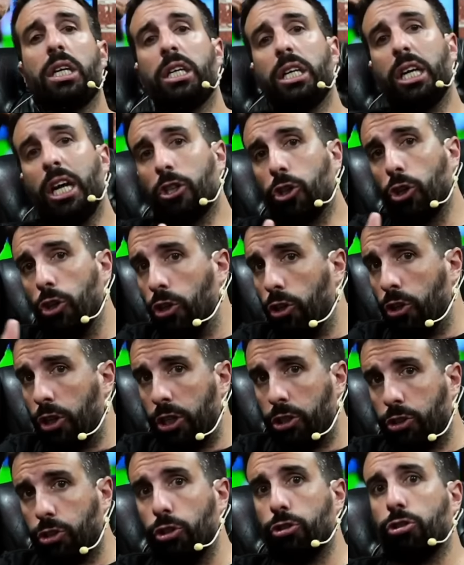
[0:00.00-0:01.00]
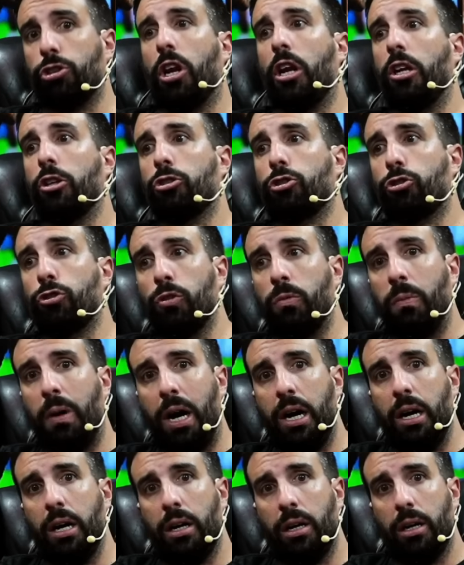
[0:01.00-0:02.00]
Y a todo eso se le
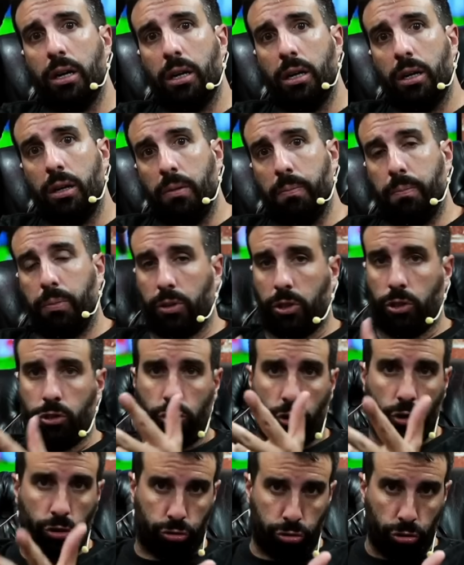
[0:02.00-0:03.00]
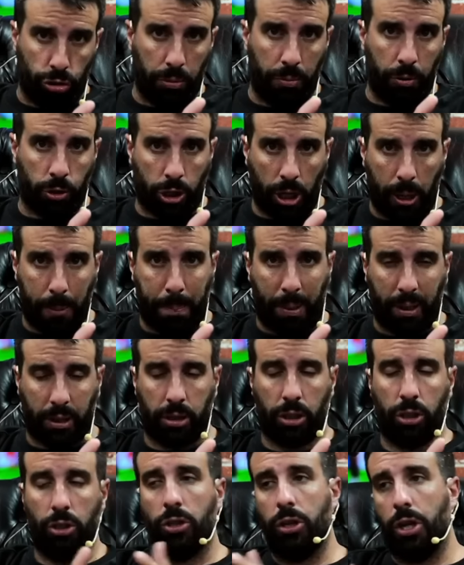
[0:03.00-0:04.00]
suma, porque son los últimos tres
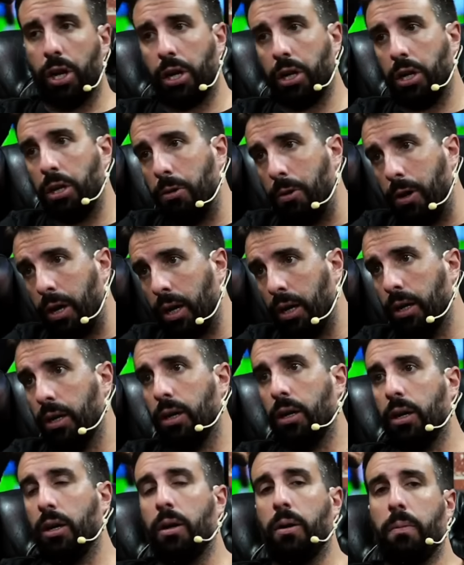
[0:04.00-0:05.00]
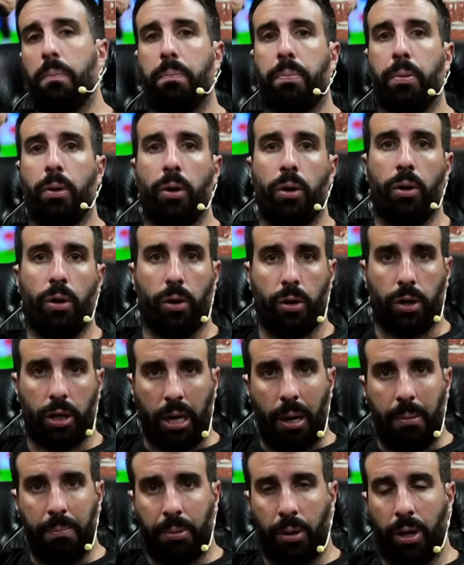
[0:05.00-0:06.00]
partidos de River por
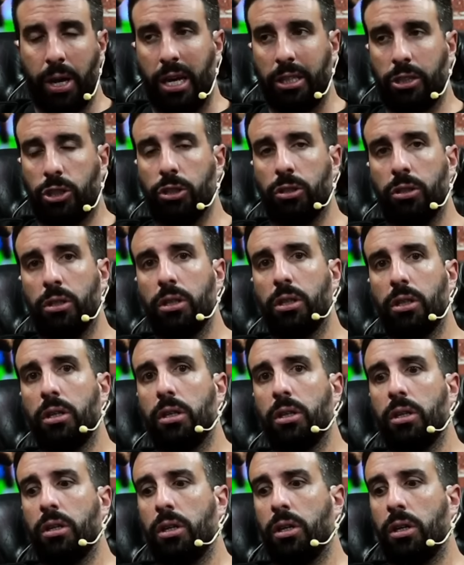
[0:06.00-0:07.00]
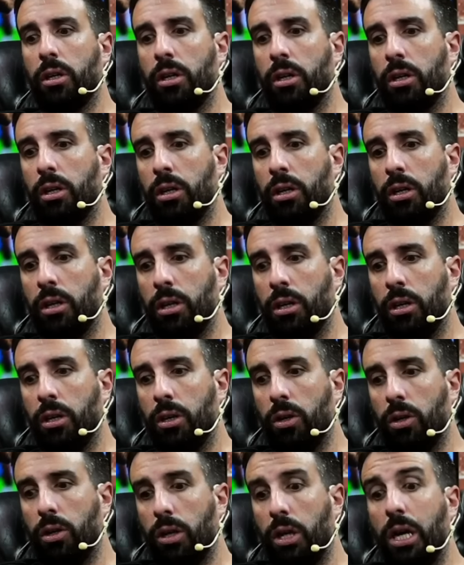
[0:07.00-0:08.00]
campeonato,
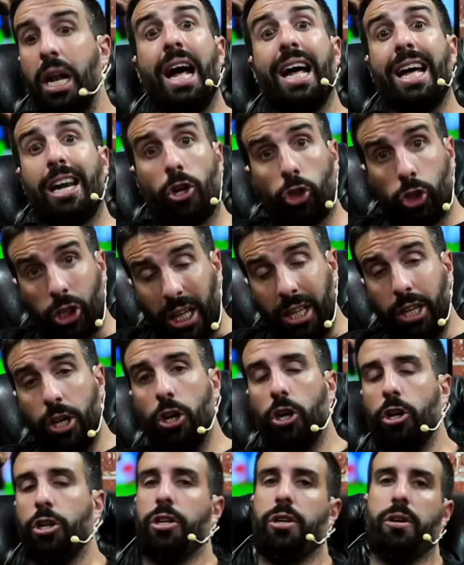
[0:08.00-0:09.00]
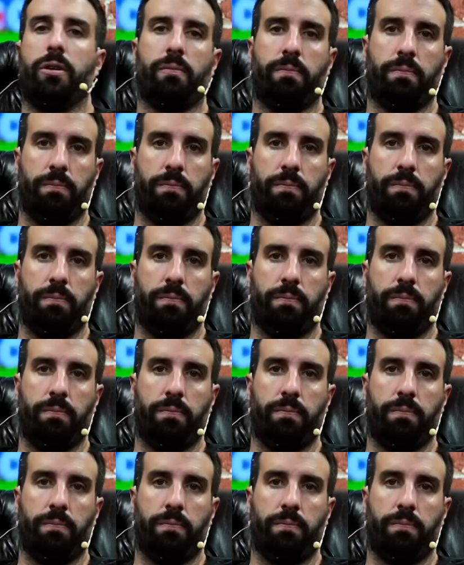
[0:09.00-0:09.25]
la derrota de hoy.